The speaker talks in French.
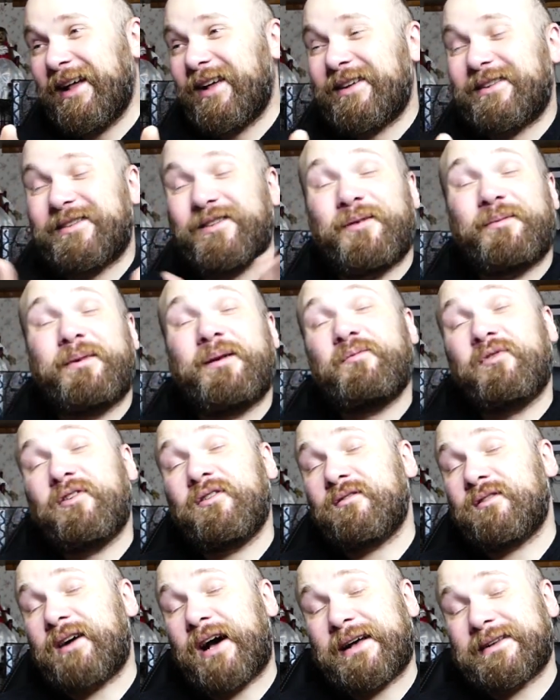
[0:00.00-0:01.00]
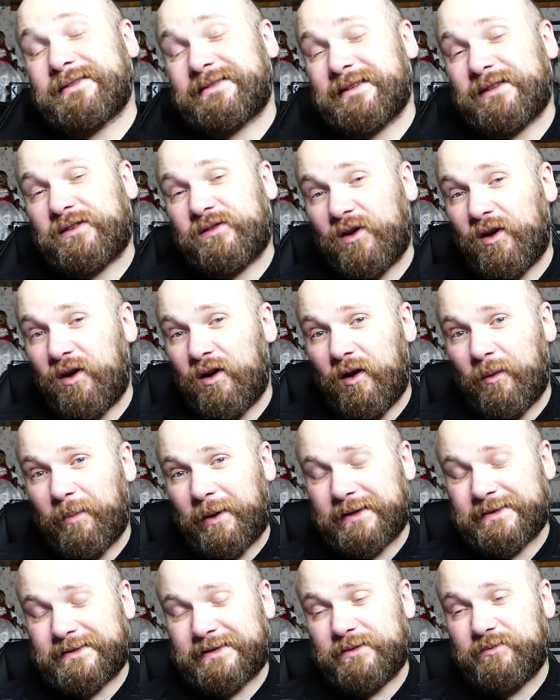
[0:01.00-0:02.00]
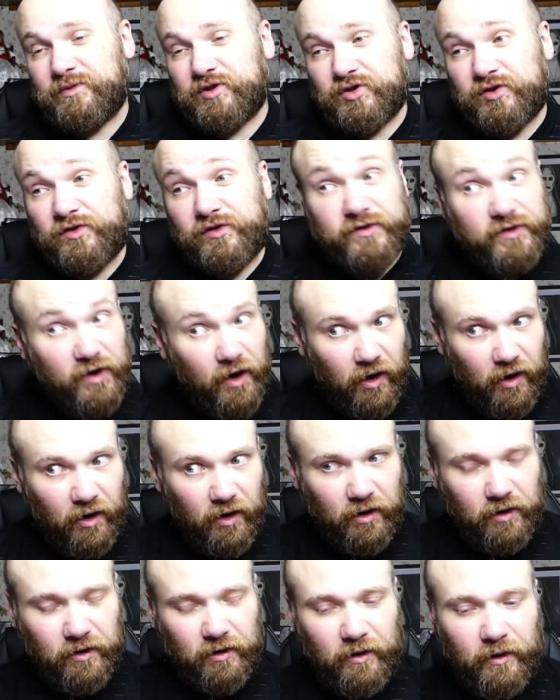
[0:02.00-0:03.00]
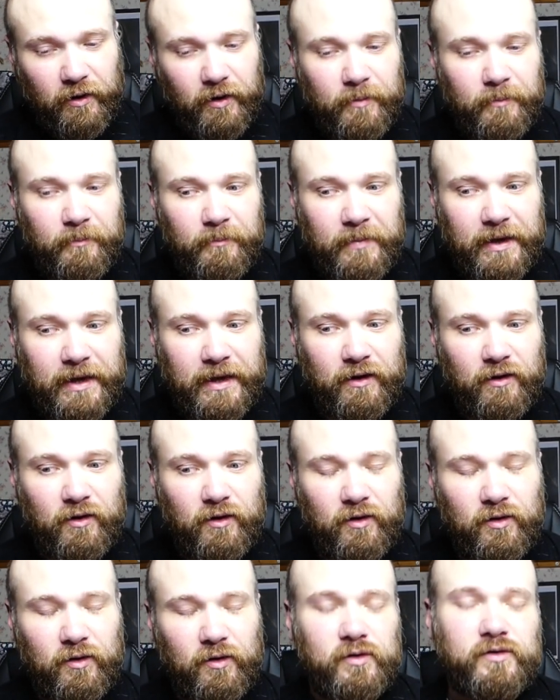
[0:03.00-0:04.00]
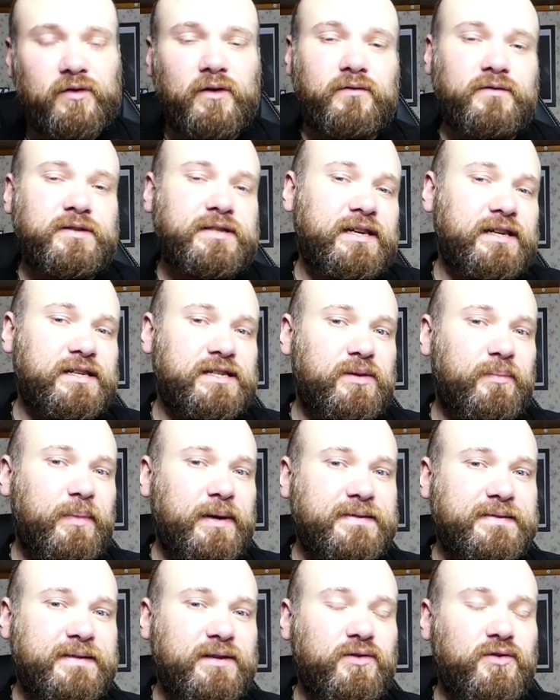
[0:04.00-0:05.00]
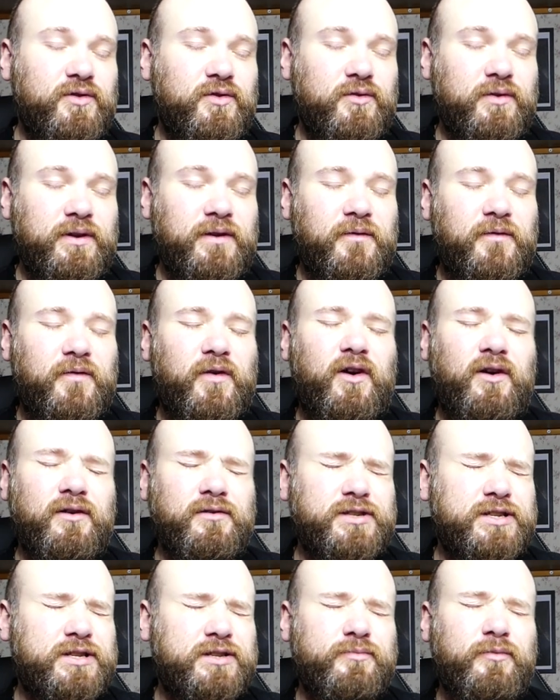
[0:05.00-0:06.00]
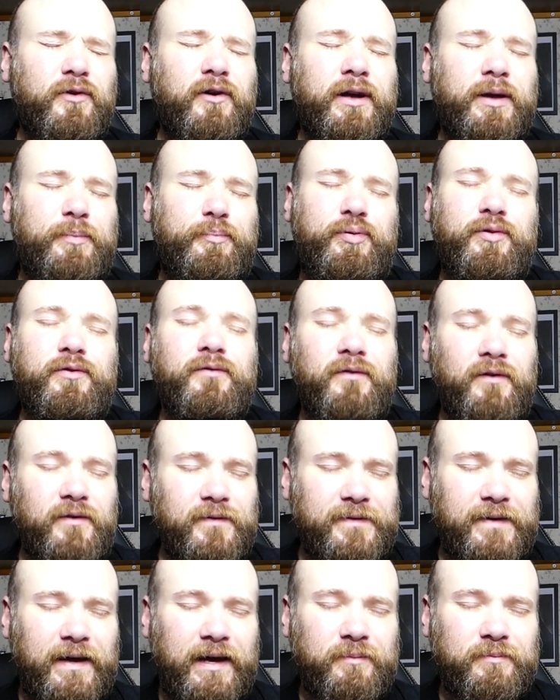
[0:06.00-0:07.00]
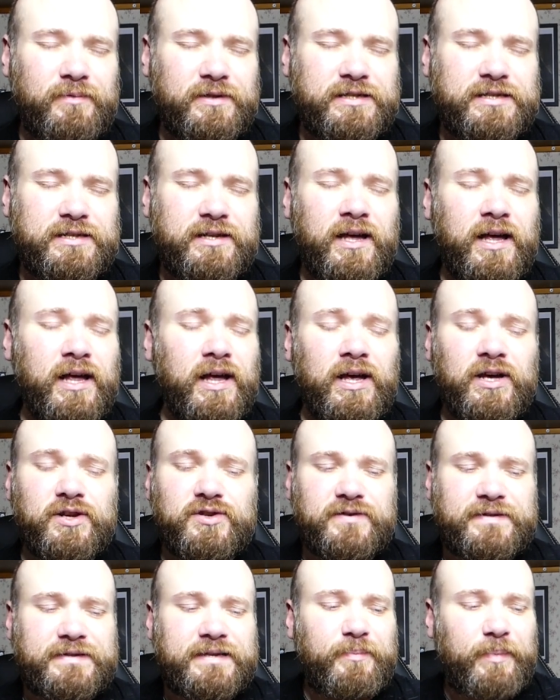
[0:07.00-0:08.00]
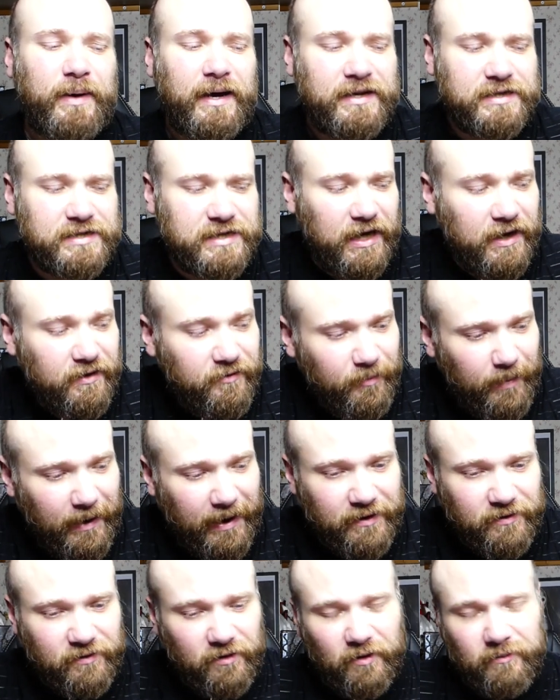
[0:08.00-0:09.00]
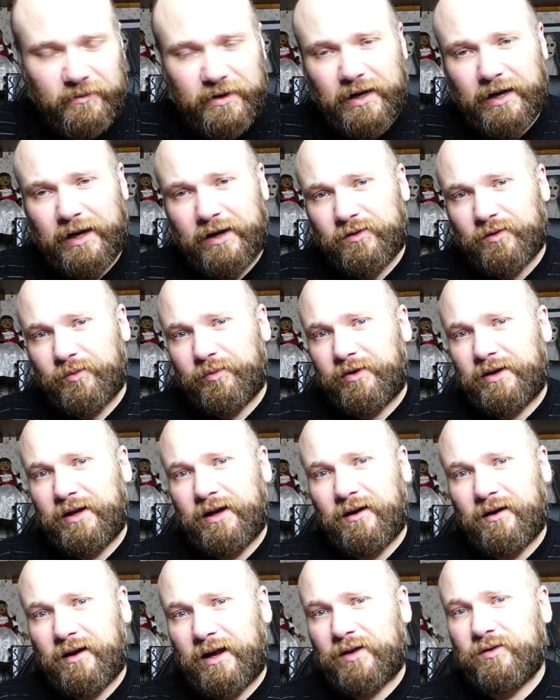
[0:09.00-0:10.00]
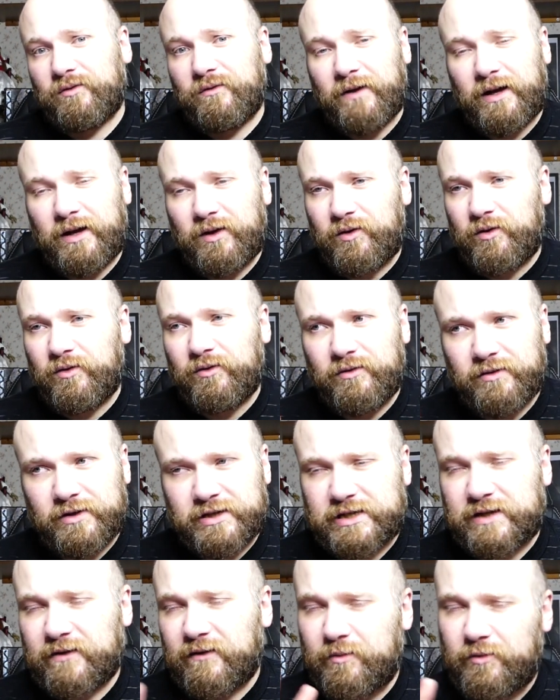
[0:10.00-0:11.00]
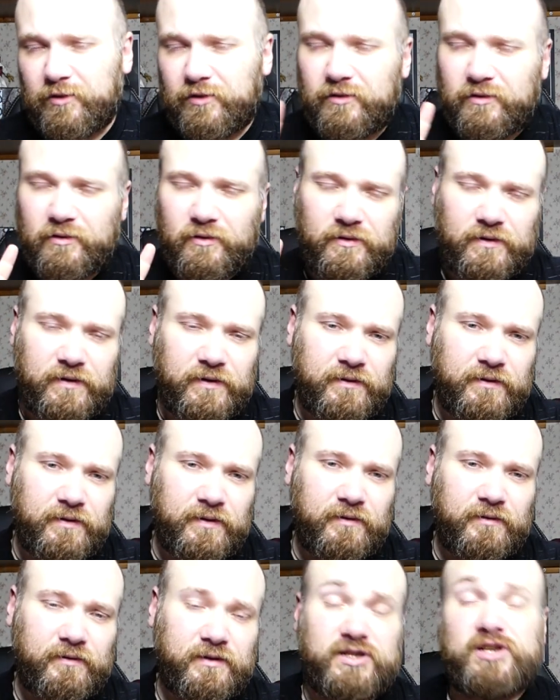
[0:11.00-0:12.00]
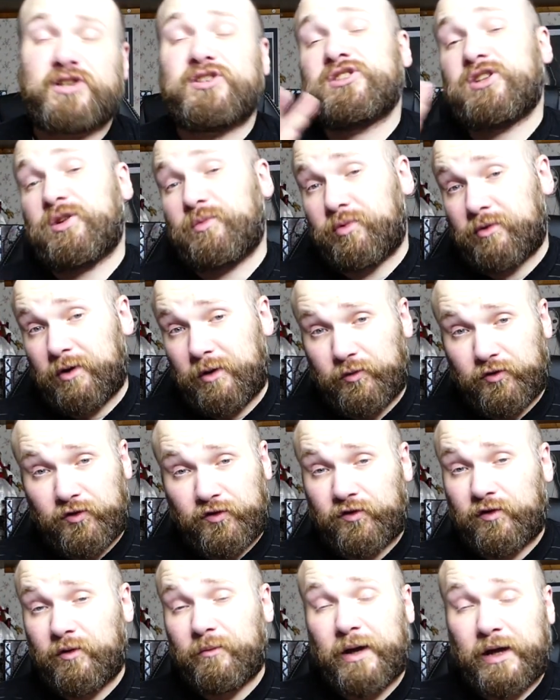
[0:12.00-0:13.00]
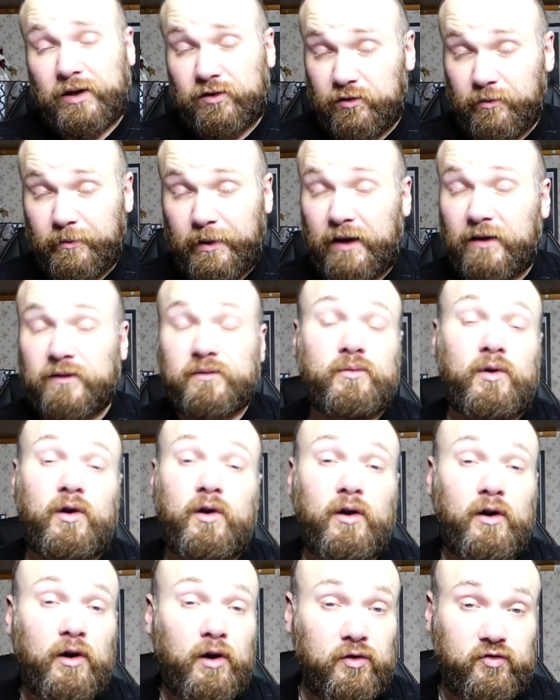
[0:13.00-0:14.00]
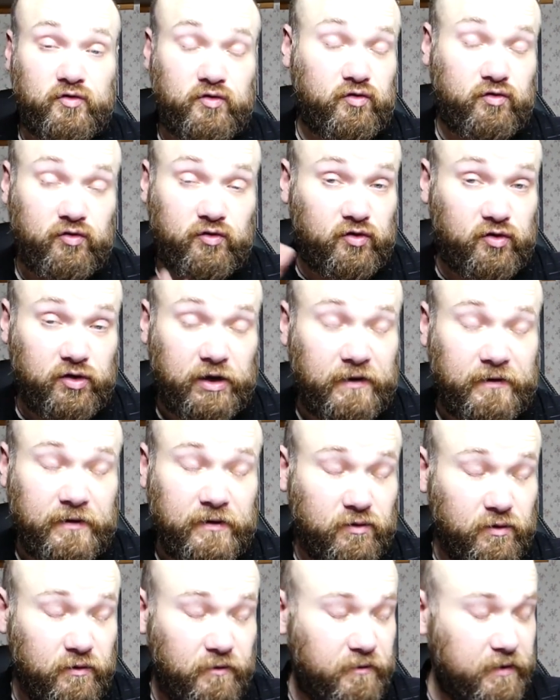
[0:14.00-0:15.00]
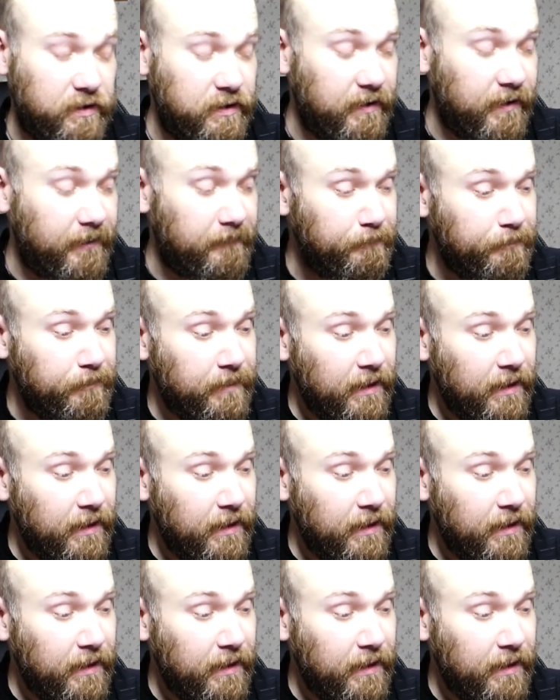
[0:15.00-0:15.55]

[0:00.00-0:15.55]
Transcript: Normalement, à 7h, en principe, je dors, mais euh, autant vous dire que j'ai passé une nuit franchement épouvantable. Je sais pas, j'arrive pas à dormir là depuis la, nouvelle lune. J'ai vraiment, euh, déjà que j'ai des problèmes de sommeil de base, mais alors là, c'est catastrophique là.